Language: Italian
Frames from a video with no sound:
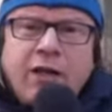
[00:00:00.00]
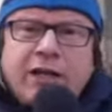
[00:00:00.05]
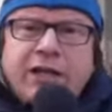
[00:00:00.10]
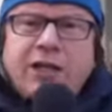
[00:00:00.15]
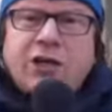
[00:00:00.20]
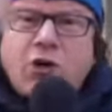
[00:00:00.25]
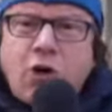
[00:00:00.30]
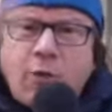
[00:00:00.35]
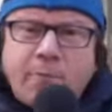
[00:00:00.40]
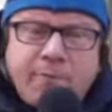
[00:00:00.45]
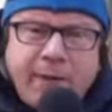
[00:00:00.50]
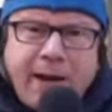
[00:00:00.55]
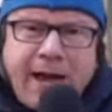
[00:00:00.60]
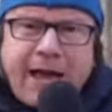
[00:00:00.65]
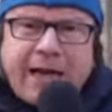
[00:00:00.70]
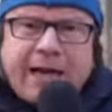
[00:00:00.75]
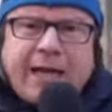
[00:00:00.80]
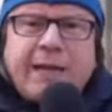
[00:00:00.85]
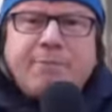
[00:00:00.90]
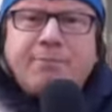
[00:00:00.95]

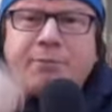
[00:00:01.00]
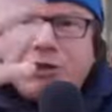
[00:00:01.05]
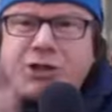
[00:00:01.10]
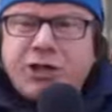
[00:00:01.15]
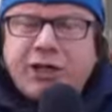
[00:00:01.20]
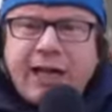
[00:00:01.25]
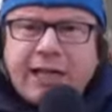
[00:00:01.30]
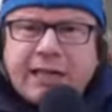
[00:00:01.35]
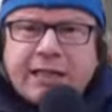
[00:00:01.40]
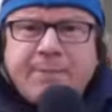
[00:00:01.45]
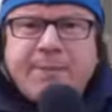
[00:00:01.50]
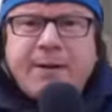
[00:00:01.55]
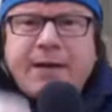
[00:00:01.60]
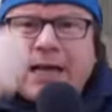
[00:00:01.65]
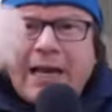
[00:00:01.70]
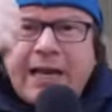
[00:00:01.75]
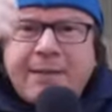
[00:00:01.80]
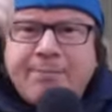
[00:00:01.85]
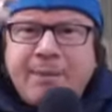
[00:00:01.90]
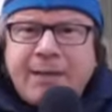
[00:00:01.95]
ricomprare le biciclette
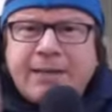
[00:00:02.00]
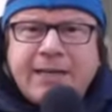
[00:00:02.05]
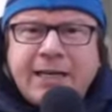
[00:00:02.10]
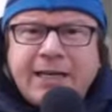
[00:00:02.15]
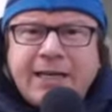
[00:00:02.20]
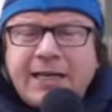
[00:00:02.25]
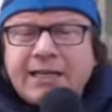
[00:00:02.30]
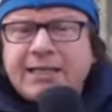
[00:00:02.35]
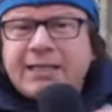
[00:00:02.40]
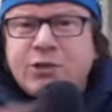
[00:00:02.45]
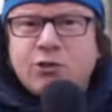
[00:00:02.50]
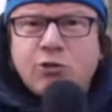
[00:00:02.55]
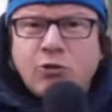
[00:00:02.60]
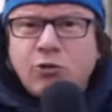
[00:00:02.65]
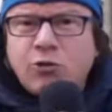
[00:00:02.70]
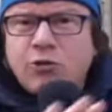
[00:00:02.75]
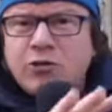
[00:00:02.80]
perché le batterie si sono